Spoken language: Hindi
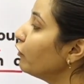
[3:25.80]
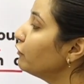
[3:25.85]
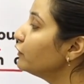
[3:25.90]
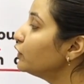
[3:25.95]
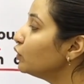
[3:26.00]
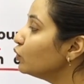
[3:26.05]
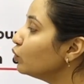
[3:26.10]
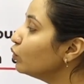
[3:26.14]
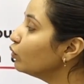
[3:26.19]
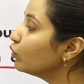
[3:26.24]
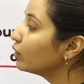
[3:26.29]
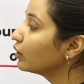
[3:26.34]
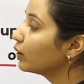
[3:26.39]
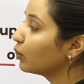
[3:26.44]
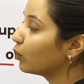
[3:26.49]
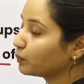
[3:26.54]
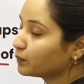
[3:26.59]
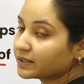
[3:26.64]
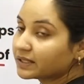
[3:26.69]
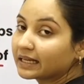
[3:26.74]
ऑफ टू
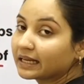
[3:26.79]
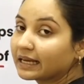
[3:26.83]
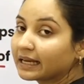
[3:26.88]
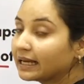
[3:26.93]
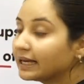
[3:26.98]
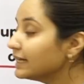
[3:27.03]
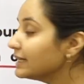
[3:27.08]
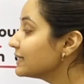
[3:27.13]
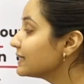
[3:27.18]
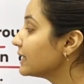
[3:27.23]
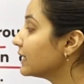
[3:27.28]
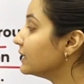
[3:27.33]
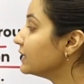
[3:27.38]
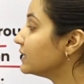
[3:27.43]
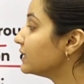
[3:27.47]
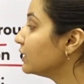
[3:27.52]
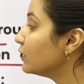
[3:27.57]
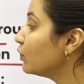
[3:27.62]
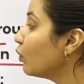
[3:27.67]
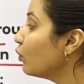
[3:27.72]
ग्रुप इज
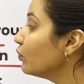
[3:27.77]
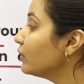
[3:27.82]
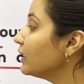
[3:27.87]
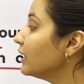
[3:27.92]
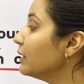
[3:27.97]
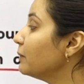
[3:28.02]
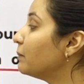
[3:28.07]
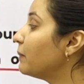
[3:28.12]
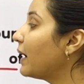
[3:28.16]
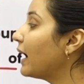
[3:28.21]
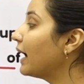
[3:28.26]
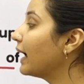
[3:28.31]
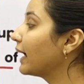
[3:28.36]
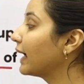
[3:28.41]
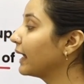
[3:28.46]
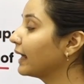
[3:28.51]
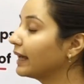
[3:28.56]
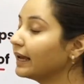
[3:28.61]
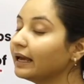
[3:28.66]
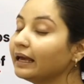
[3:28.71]
डिनोटेड
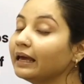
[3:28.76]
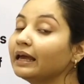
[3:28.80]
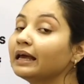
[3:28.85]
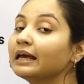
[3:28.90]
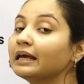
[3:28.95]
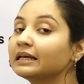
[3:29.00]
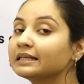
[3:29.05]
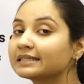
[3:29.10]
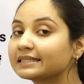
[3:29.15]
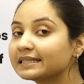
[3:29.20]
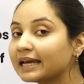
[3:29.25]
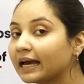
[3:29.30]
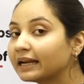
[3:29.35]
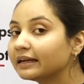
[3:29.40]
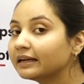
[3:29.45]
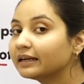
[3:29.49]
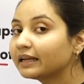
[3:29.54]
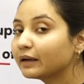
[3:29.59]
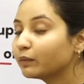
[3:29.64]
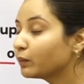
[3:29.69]
बाय
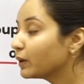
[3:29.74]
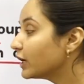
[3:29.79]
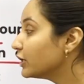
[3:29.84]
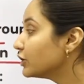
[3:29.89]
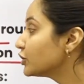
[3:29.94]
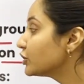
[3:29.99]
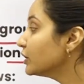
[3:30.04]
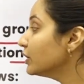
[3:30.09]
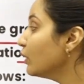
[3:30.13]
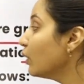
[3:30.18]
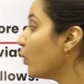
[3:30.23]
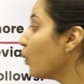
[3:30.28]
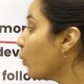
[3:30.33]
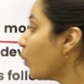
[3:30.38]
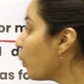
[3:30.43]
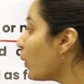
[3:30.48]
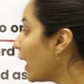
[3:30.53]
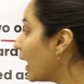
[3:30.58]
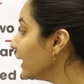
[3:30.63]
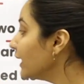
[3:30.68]
स्टैंडर्ड एविएशन
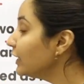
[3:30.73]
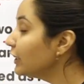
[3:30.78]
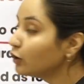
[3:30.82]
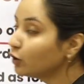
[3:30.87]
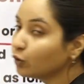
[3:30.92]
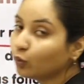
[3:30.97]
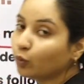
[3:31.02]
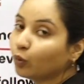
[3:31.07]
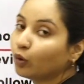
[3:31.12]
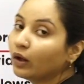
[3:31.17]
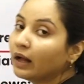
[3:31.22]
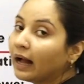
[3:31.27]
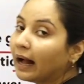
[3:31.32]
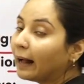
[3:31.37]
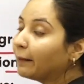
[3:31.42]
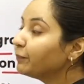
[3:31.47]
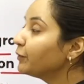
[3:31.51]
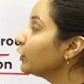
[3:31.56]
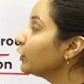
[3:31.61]
वन टू अब